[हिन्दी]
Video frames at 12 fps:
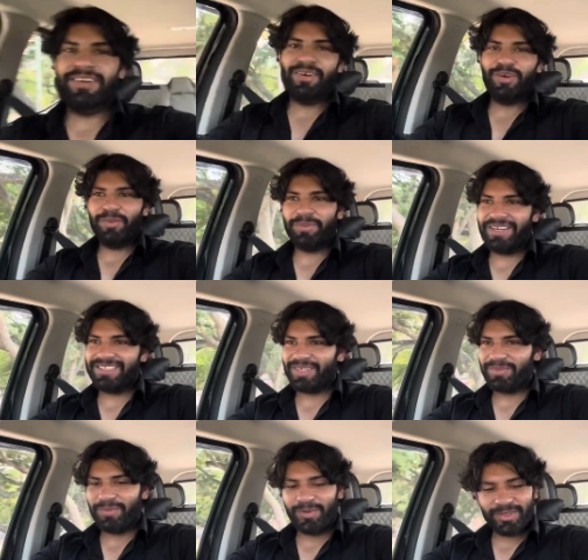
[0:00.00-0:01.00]
ओ भाई साहब
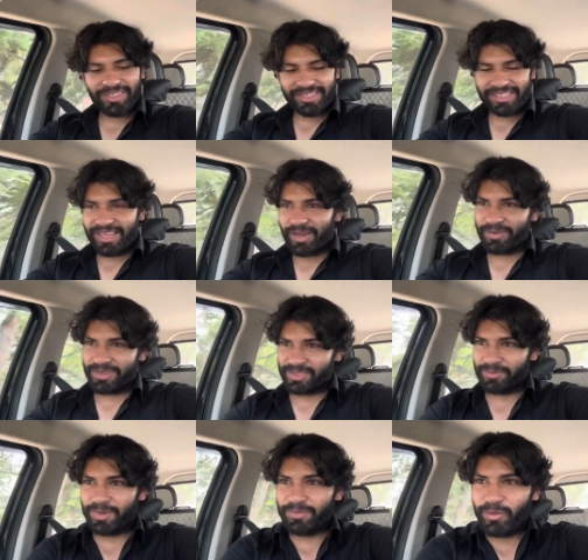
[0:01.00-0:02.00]
बहुत गंदी एवरेज है
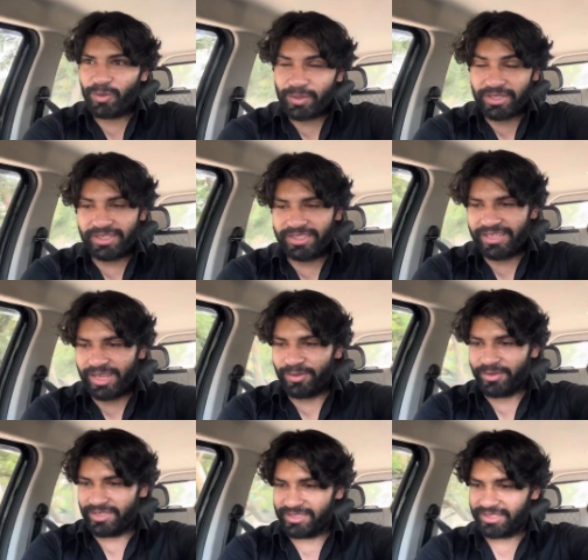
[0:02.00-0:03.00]
भाई बहुत गंदी
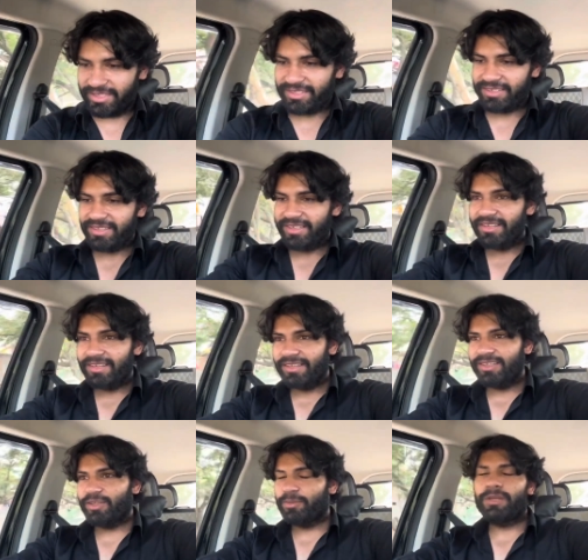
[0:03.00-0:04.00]
एवरेज है
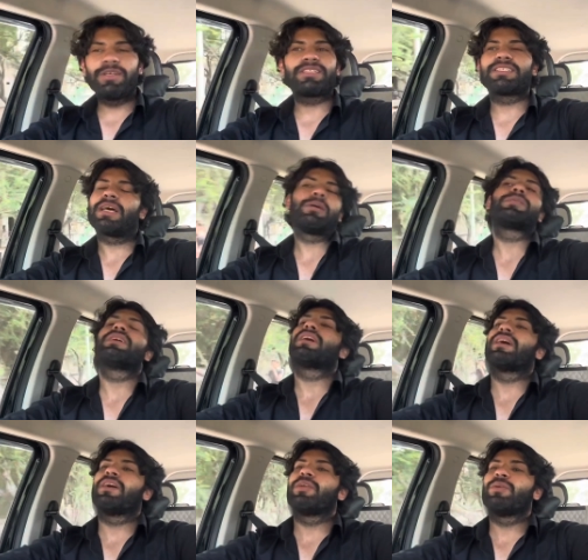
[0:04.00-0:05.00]
तो मतलब इस हिसाब से
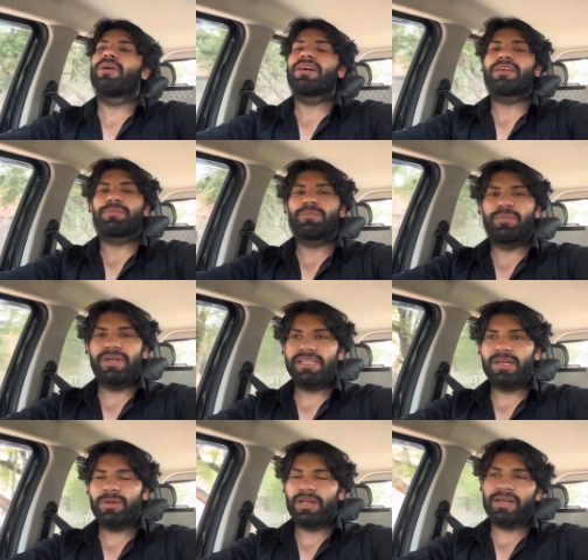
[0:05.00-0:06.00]
लगा लो अगर
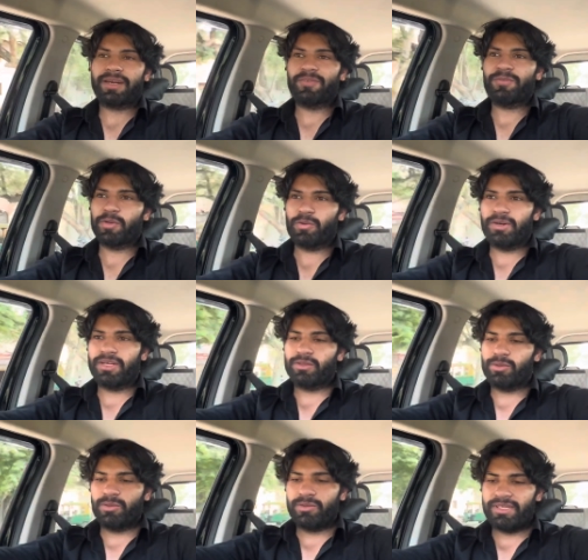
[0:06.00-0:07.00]
बढ़िया वाला ट्रैफिक होगा
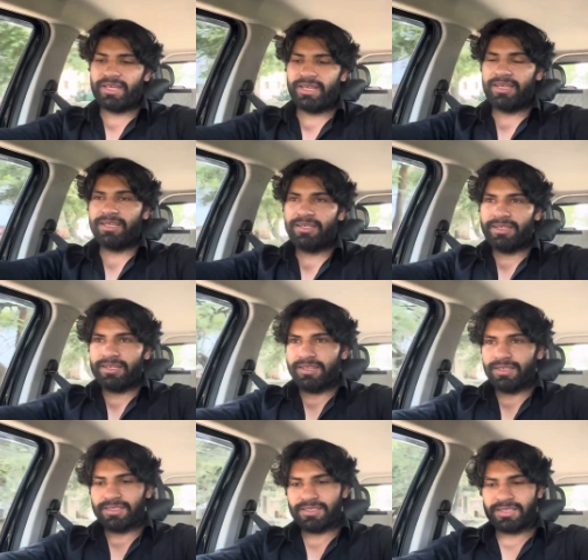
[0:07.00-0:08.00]
तो ये
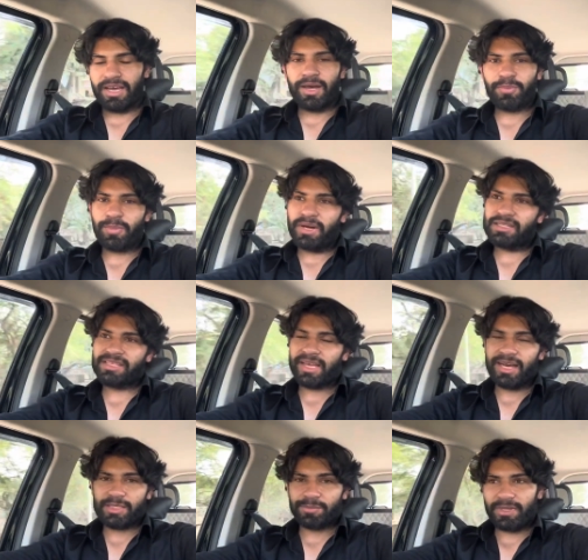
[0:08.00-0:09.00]
चार पाँच के
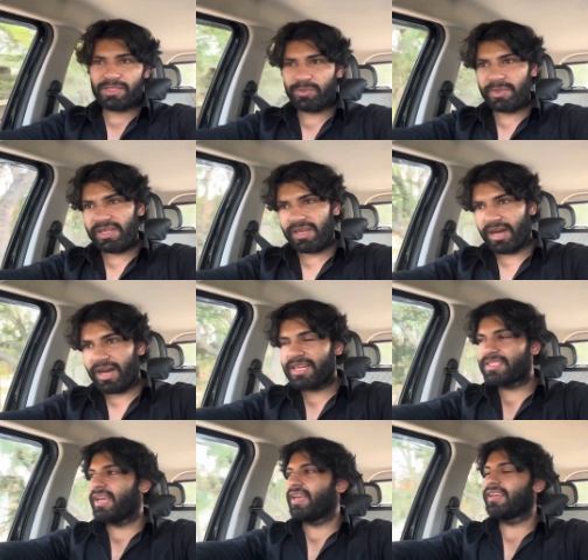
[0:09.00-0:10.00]
आसपास भी आ
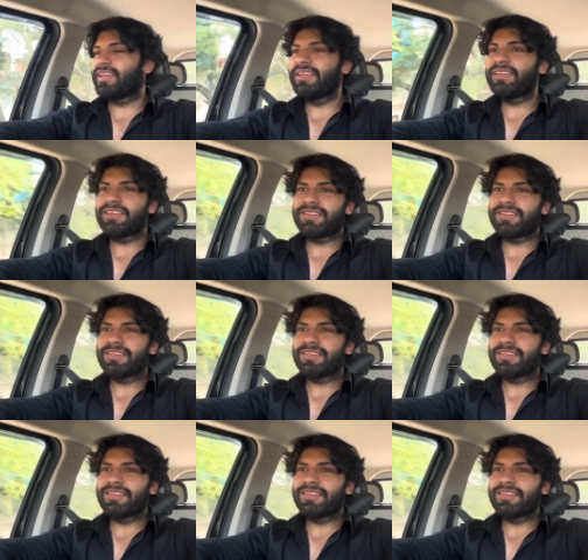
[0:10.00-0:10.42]
जाएगी